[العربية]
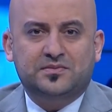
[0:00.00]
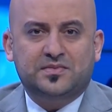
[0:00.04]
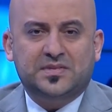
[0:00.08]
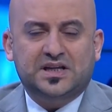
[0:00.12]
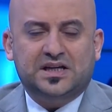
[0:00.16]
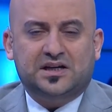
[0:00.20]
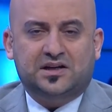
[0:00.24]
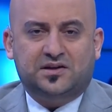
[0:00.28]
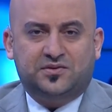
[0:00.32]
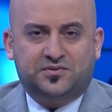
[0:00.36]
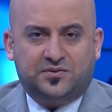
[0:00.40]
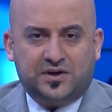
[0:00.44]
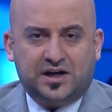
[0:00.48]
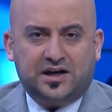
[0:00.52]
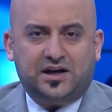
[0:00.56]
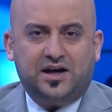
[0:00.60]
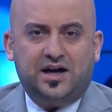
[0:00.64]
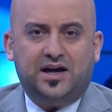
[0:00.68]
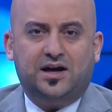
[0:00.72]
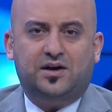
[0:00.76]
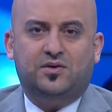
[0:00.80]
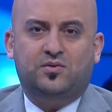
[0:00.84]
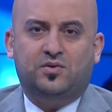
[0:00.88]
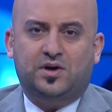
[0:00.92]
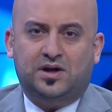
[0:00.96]

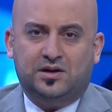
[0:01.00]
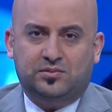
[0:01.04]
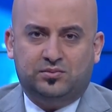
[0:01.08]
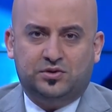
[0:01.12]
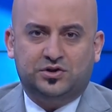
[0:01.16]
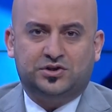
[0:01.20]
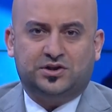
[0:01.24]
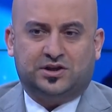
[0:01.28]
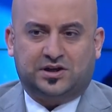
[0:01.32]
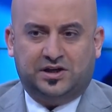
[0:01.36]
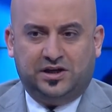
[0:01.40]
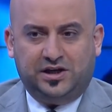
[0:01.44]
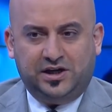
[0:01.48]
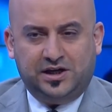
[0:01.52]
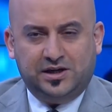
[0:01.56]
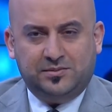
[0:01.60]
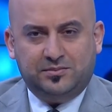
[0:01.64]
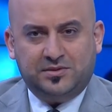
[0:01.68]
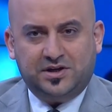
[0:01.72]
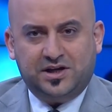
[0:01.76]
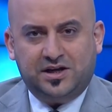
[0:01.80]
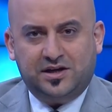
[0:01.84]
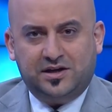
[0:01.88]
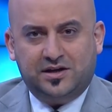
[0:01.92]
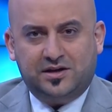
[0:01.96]
الفرحه والبشرى
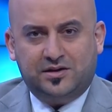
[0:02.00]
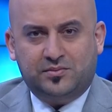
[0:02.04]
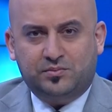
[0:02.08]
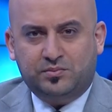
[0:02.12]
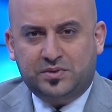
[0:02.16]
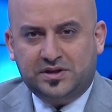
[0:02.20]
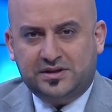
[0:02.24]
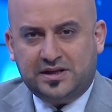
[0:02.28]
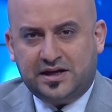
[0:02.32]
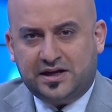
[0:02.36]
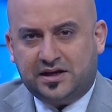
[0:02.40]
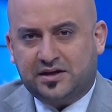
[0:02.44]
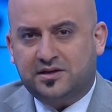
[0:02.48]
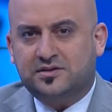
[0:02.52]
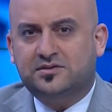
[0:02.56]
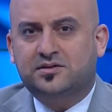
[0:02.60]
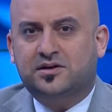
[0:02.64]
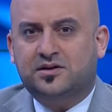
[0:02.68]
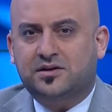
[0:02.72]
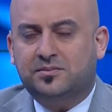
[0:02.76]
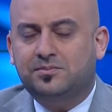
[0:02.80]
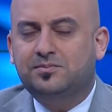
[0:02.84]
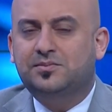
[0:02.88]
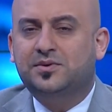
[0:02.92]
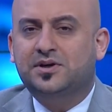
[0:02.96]
حلمنا بدا
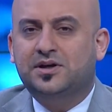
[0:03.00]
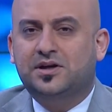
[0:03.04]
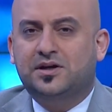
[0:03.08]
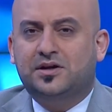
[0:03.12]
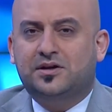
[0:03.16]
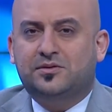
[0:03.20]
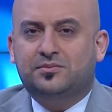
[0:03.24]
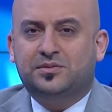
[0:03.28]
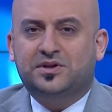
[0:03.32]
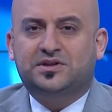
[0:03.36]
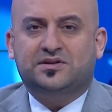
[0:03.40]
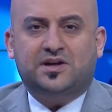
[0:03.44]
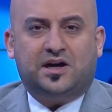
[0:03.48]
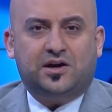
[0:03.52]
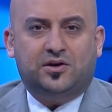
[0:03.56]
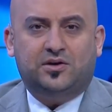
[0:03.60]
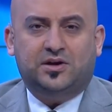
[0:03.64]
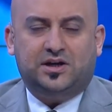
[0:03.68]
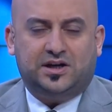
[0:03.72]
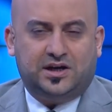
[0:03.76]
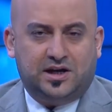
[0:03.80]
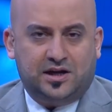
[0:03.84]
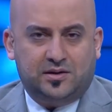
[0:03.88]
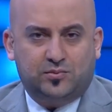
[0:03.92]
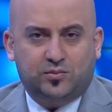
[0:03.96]
يقترب بتاهل
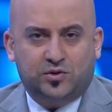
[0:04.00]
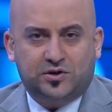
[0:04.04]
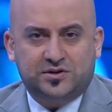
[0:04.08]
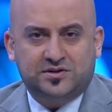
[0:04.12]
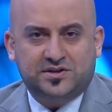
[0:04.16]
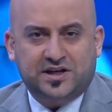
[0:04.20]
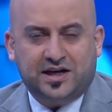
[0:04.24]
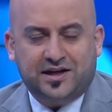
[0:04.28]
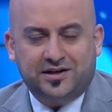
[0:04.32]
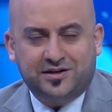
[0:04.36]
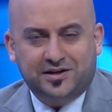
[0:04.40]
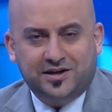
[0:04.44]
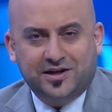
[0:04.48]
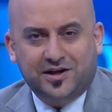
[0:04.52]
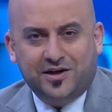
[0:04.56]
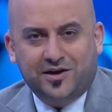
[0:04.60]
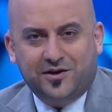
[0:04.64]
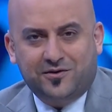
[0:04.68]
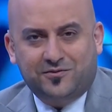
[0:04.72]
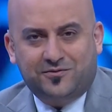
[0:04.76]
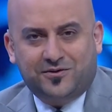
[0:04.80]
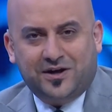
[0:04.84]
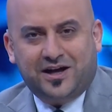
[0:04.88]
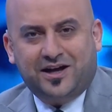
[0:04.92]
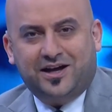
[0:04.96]
الى المونديال
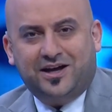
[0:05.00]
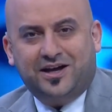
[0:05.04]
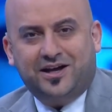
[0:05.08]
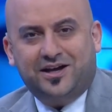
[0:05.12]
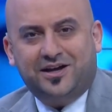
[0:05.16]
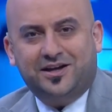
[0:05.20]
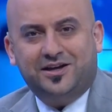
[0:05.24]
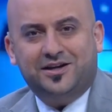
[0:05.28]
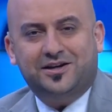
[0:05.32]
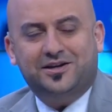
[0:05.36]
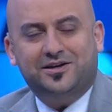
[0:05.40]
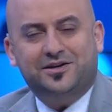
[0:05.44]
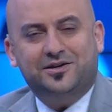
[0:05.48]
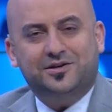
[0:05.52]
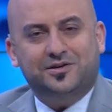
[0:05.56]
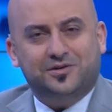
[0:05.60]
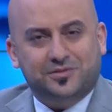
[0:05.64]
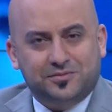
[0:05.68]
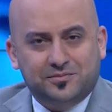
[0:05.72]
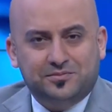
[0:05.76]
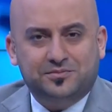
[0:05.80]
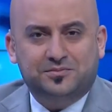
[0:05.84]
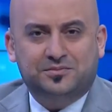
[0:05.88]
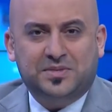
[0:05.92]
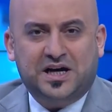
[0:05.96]

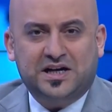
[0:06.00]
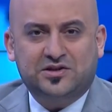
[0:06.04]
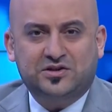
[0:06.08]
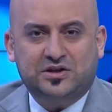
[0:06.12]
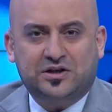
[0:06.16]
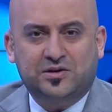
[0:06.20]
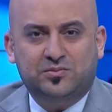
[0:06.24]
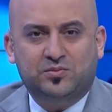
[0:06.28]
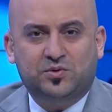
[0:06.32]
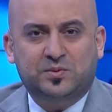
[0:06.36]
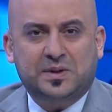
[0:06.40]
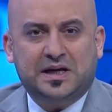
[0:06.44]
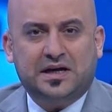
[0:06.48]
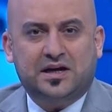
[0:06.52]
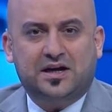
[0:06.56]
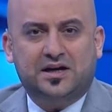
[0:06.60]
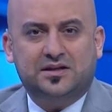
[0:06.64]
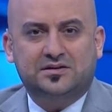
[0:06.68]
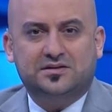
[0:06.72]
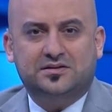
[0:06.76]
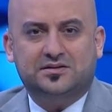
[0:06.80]
فباكر المباراه